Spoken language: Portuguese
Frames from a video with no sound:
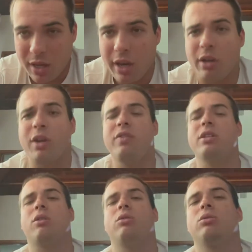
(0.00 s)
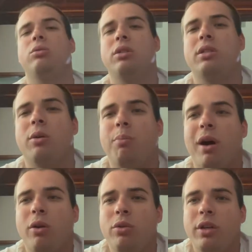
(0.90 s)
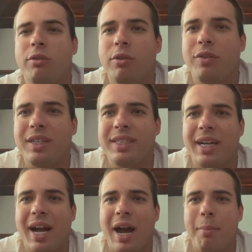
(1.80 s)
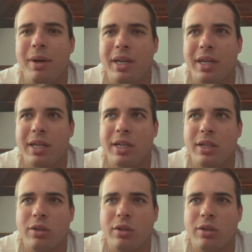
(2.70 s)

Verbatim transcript: Eu já fiz a consulta em São Paulo e eu vou fazer amanhã,